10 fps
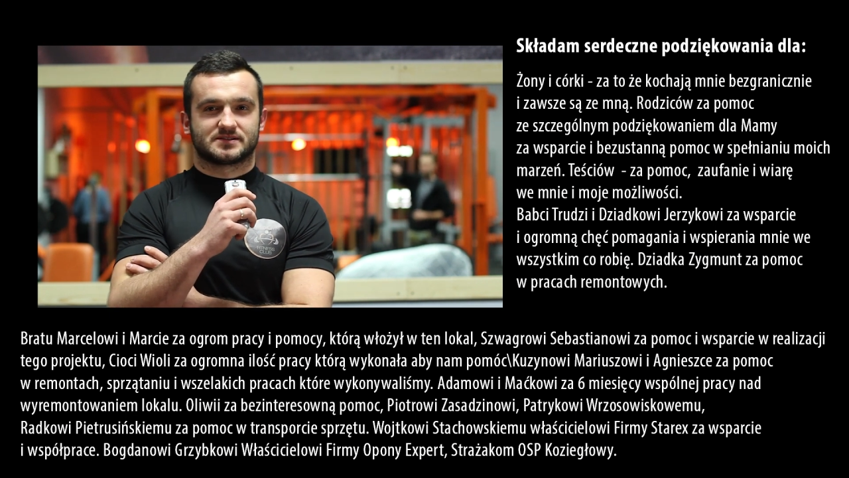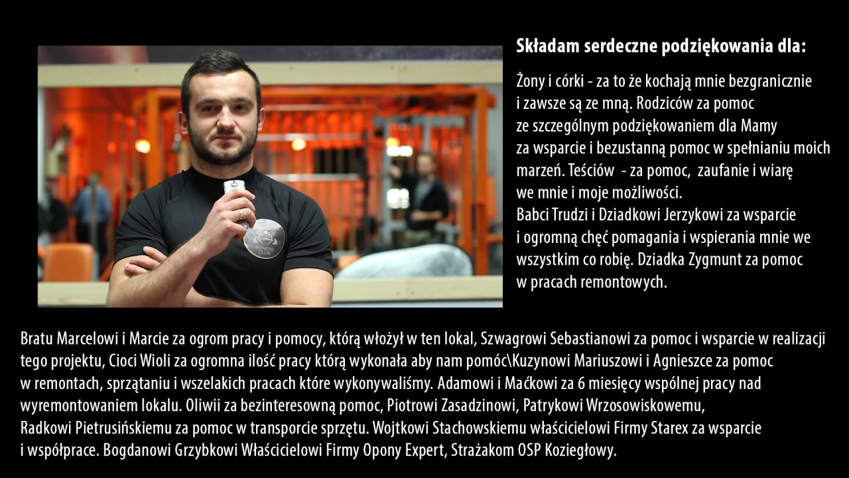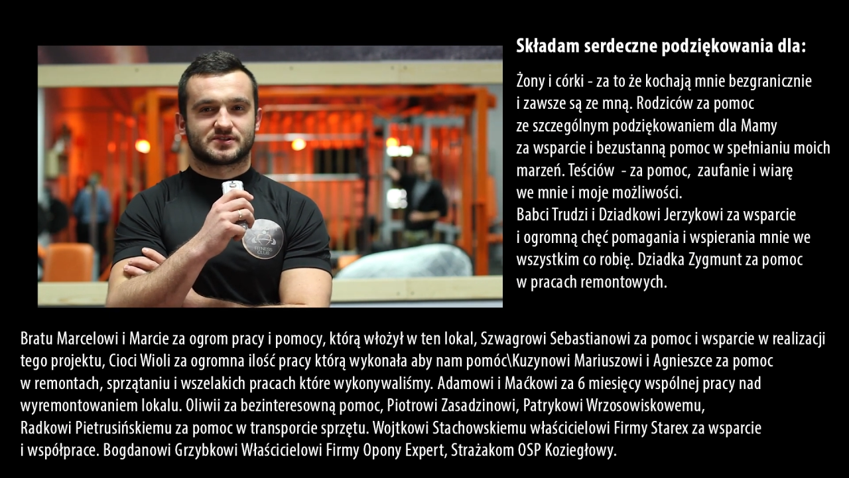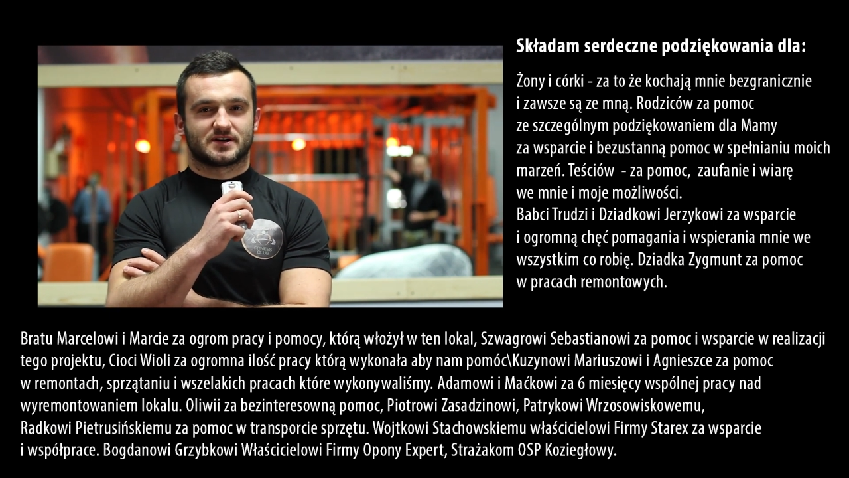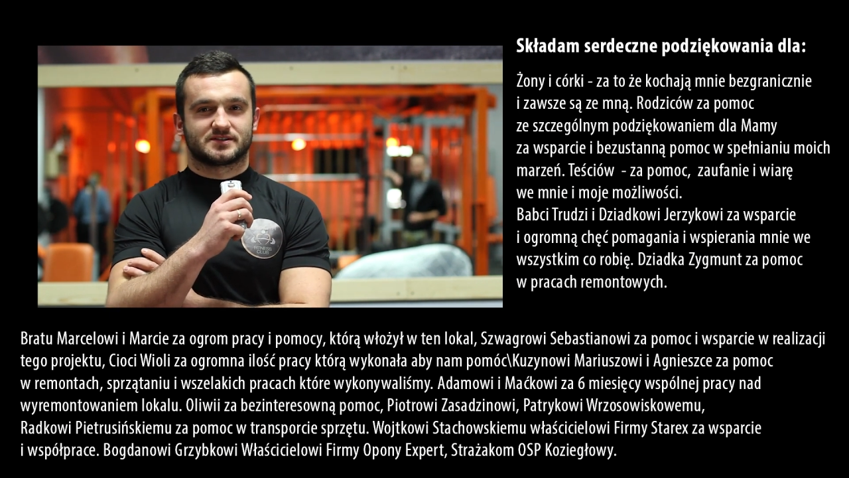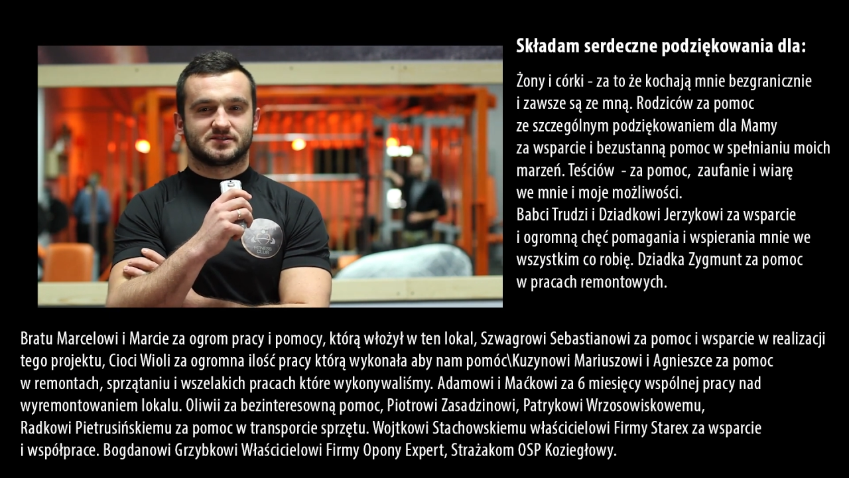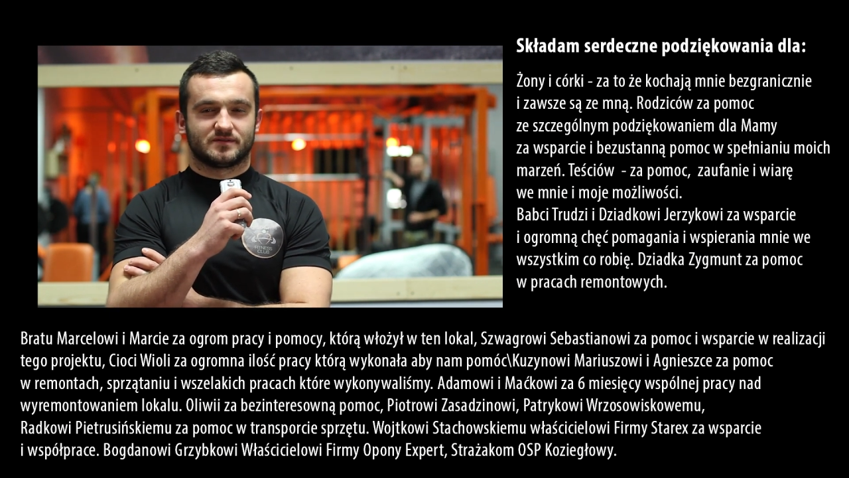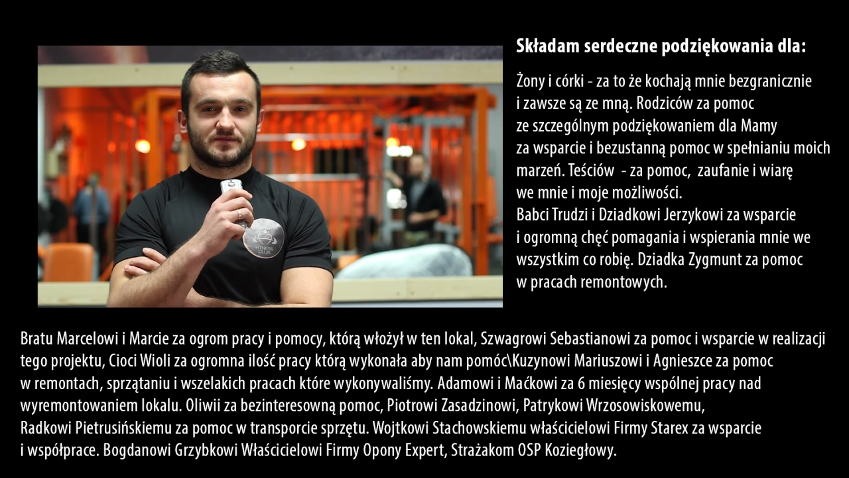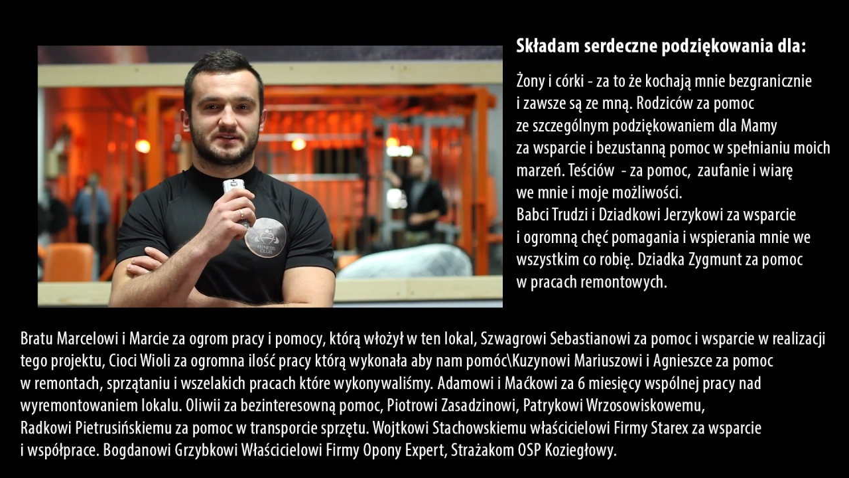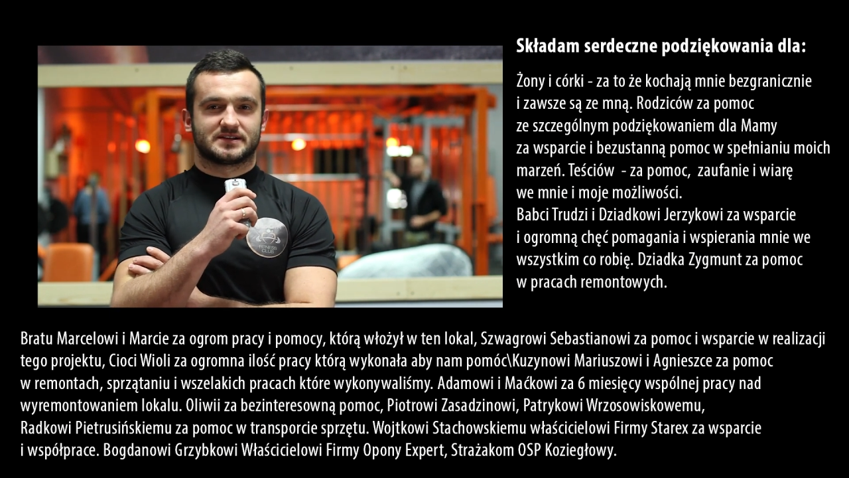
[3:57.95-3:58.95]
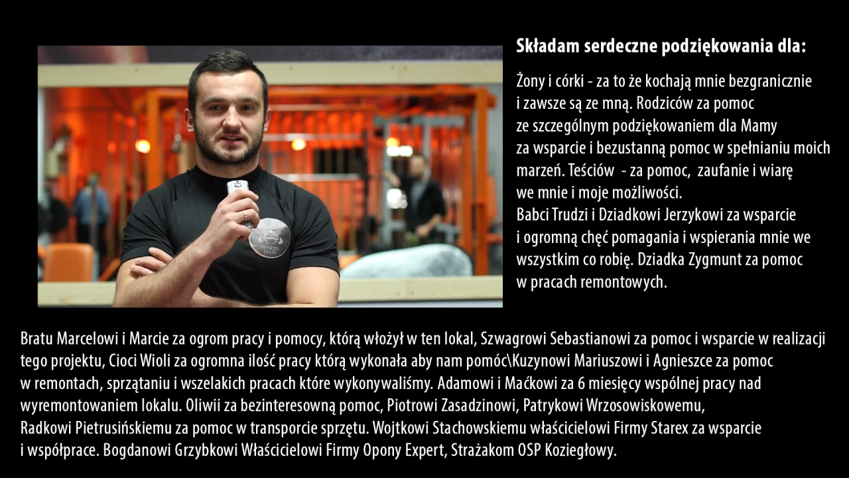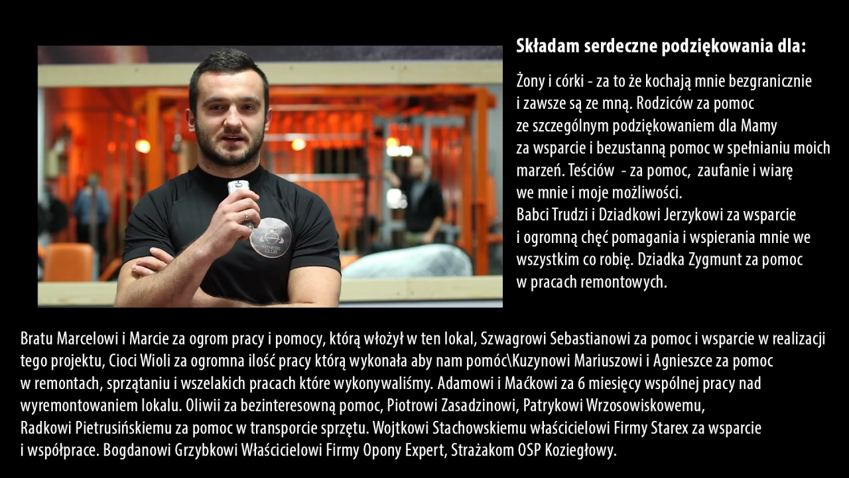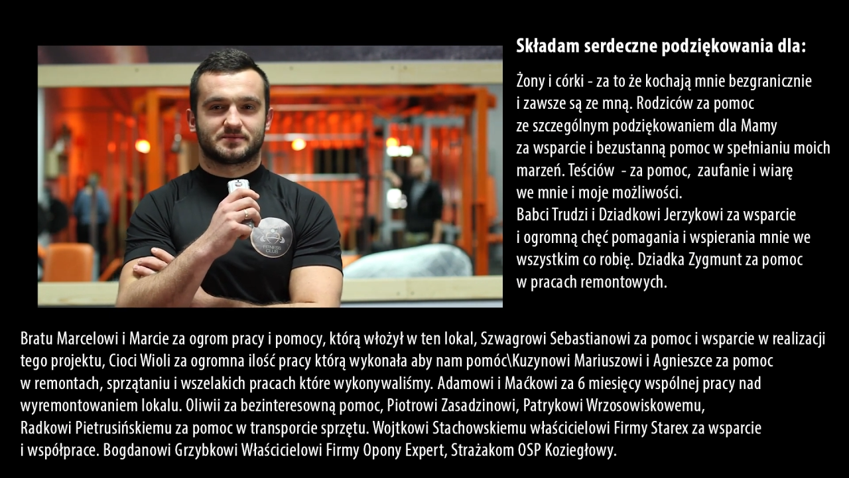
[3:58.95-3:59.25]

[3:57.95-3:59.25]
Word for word: może jakiś nowy fitness club,